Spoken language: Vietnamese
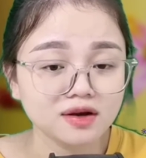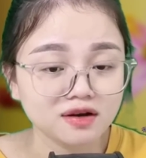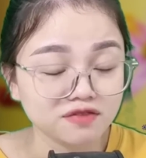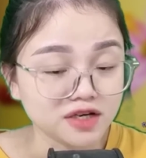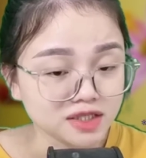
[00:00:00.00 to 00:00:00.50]

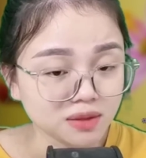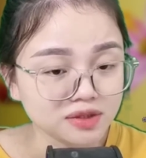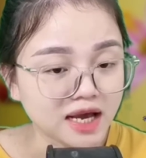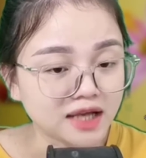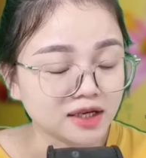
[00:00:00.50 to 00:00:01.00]
Phía trong
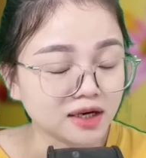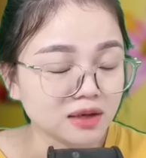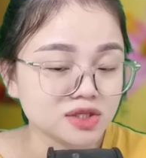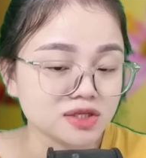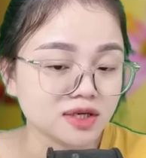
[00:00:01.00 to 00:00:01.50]
nhà tiếng lão
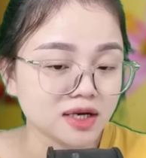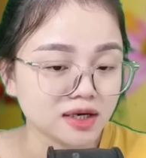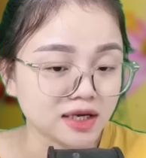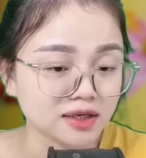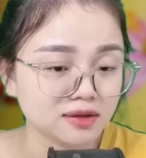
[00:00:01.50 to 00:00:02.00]
Chư cất
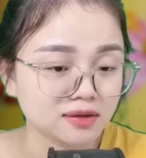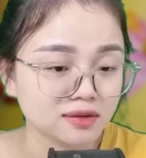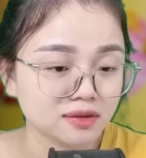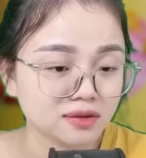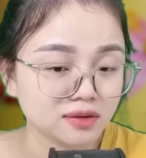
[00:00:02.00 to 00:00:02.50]
lên:
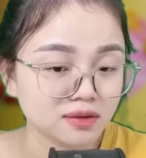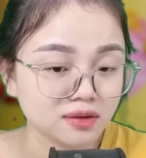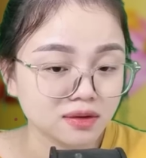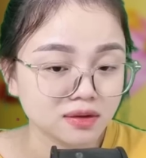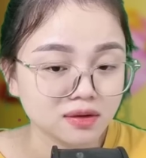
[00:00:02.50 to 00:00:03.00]

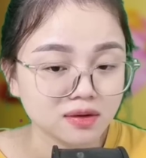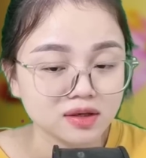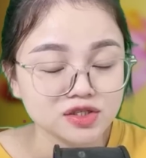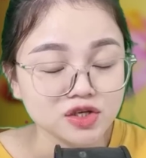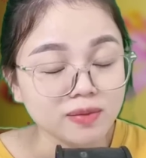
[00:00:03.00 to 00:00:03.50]

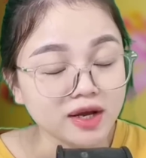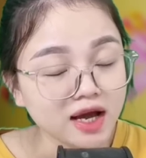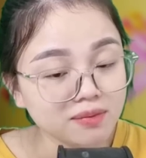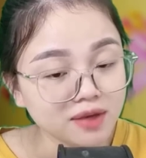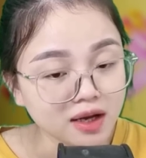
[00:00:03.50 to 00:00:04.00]
cho mày
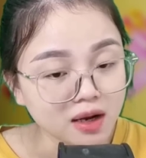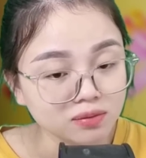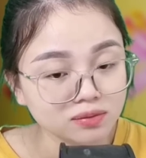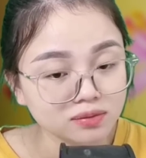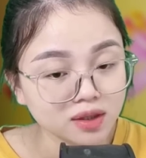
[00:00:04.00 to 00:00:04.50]
ăn mày học,
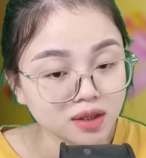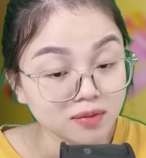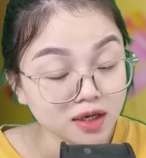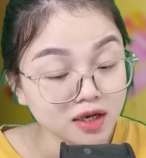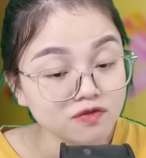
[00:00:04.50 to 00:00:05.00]

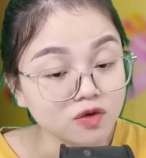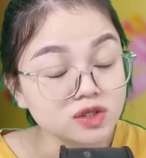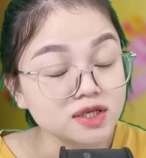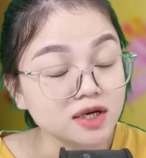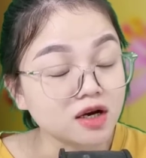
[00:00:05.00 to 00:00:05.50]
Ý lên phố
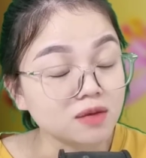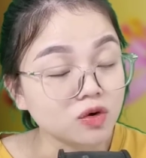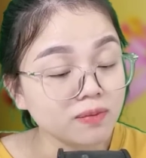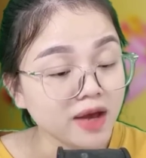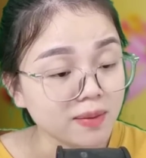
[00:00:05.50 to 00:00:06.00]
sẽ dạy đời bố
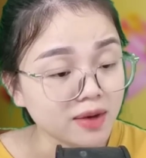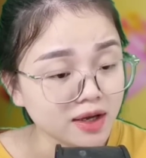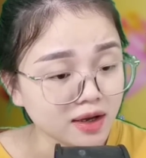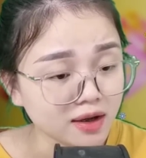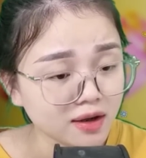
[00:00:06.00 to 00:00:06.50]
mẹ mày đấy
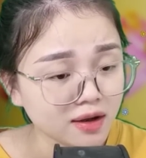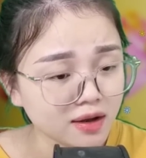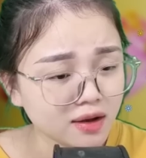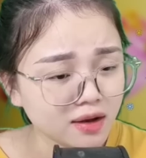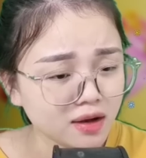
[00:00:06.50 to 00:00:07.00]
à?
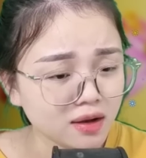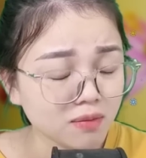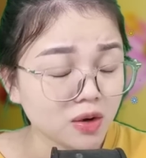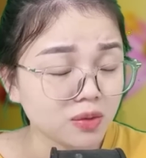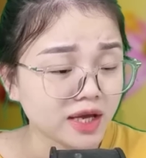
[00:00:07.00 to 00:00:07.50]

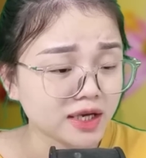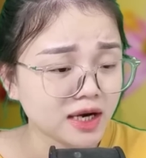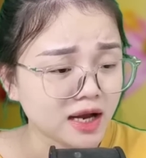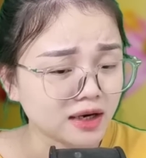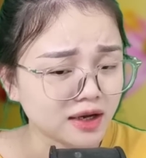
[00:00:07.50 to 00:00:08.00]
Bao lâu nay cái
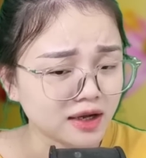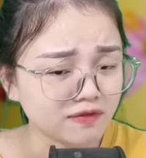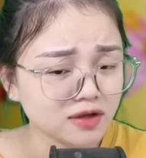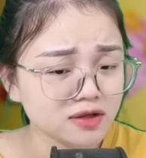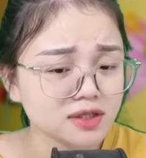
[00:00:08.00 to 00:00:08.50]
làng này
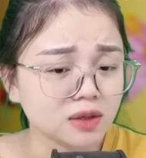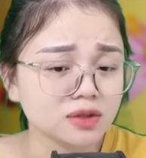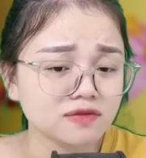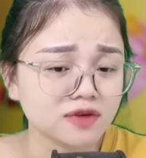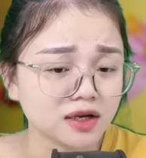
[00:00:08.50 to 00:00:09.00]
vẫn cứ sống
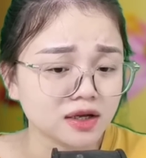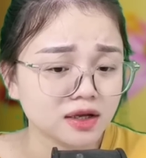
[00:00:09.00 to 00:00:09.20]
như vậy.